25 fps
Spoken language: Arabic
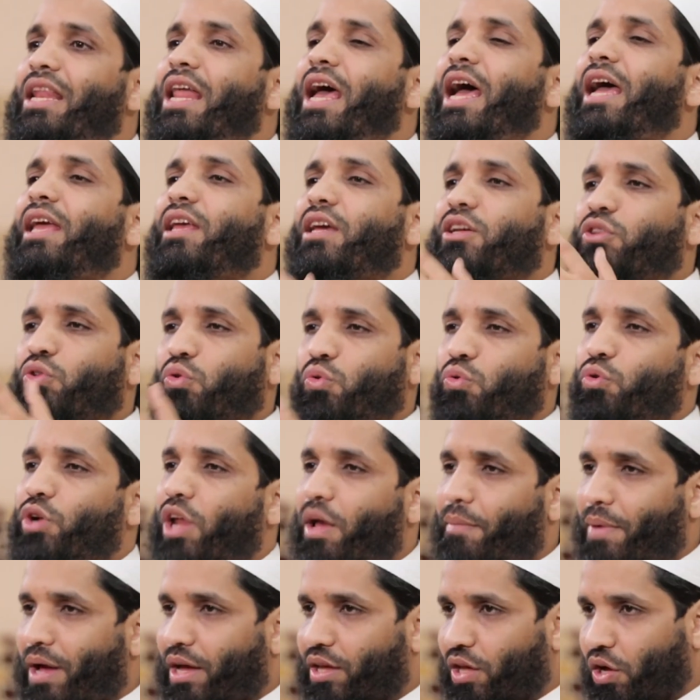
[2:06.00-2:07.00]
لا
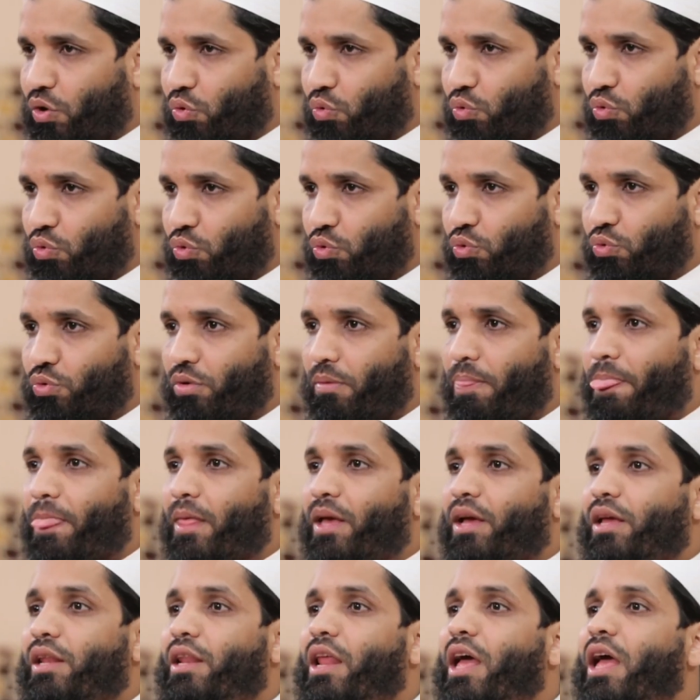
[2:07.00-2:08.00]
يدرون ما يقولون
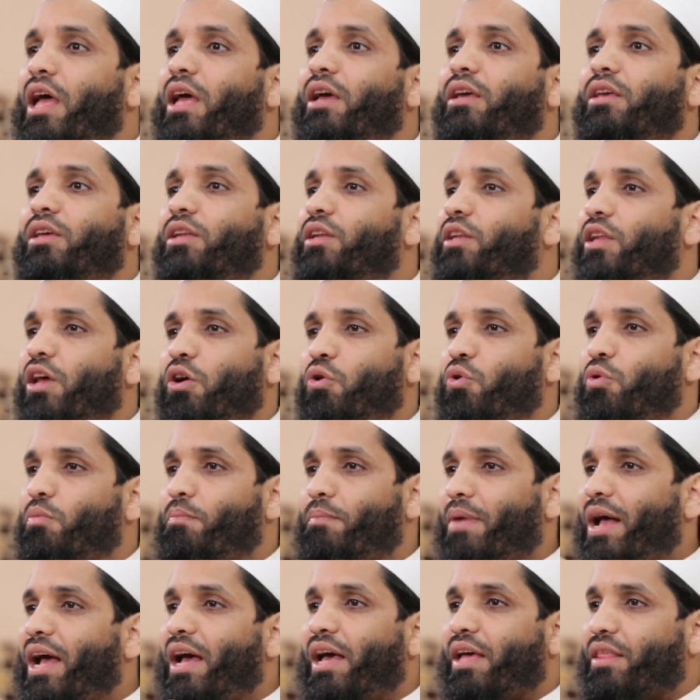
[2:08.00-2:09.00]

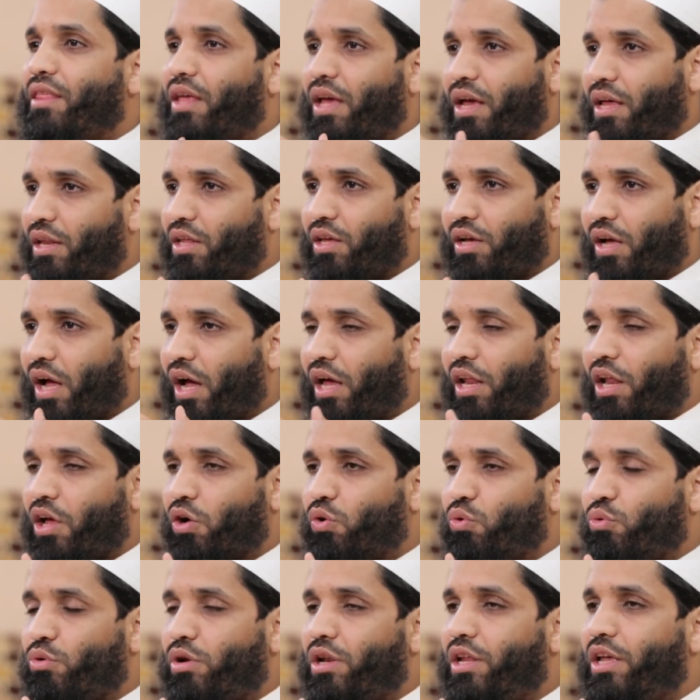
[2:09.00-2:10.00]
لكنهم مع ذلك على
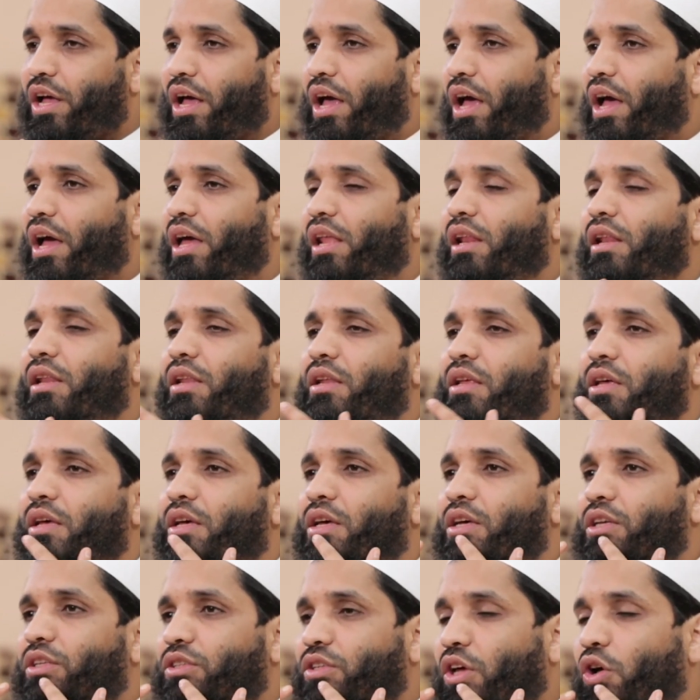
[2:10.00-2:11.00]
كل حال
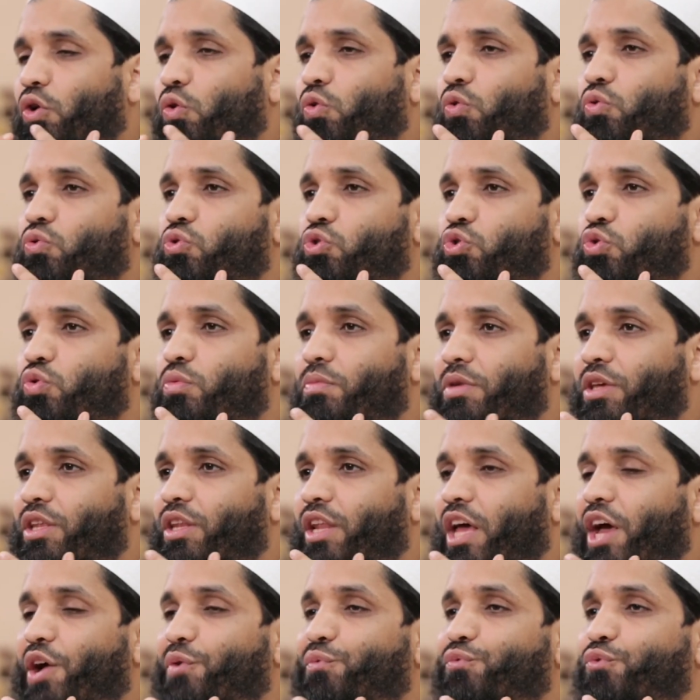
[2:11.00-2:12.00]
تخرج
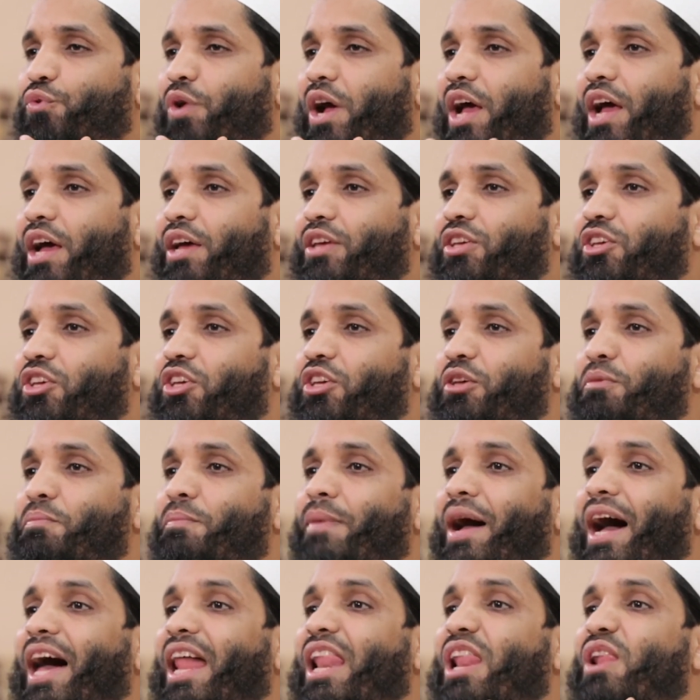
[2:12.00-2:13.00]
من
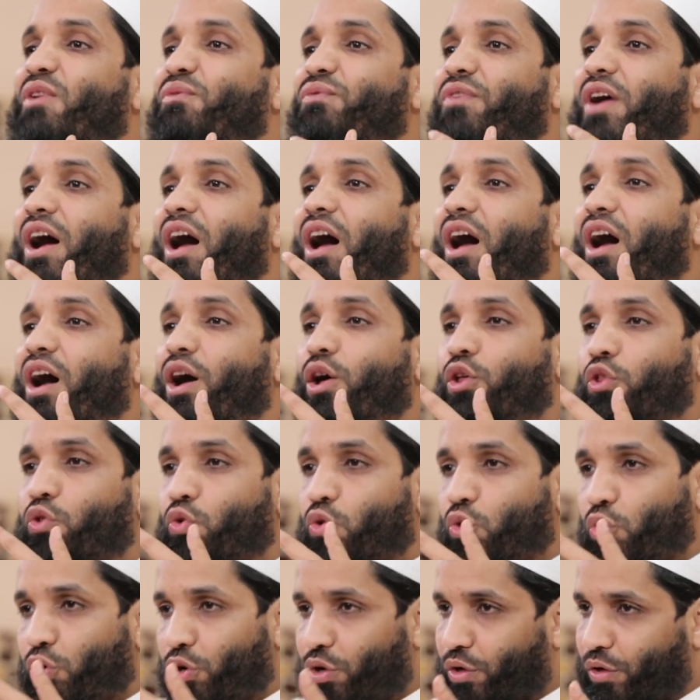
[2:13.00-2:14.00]
أفواههم
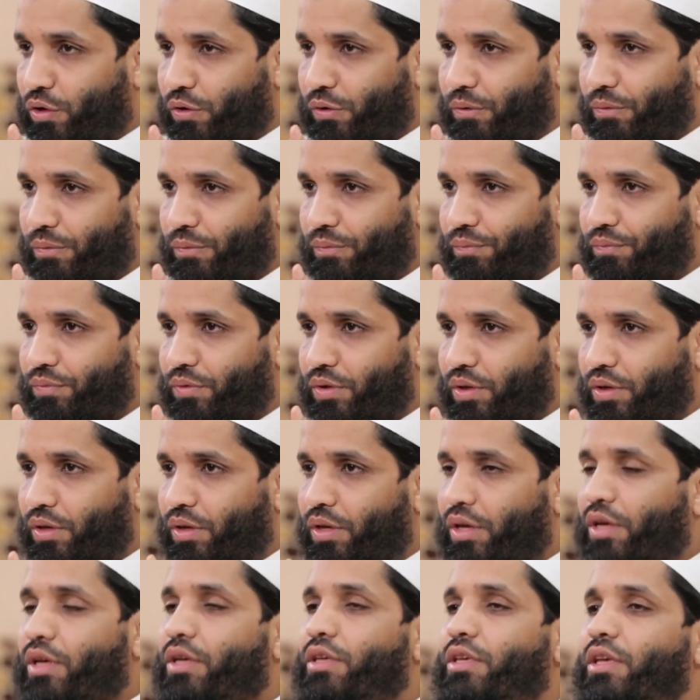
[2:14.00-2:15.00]
ألفاظ
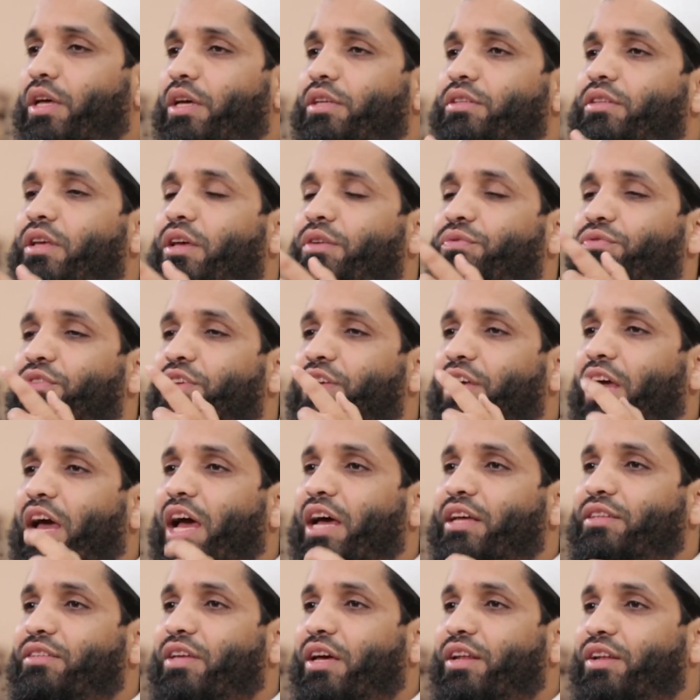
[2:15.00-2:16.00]

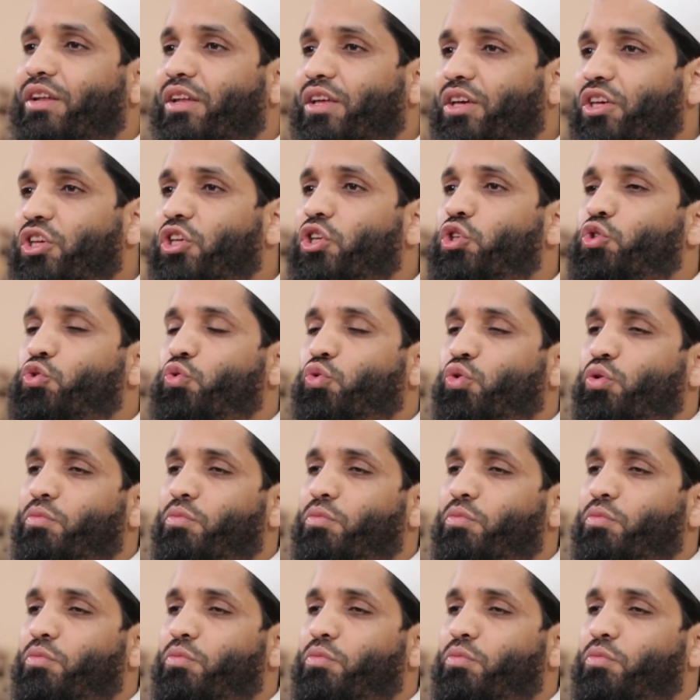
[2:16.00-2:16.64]
فيها تنقيص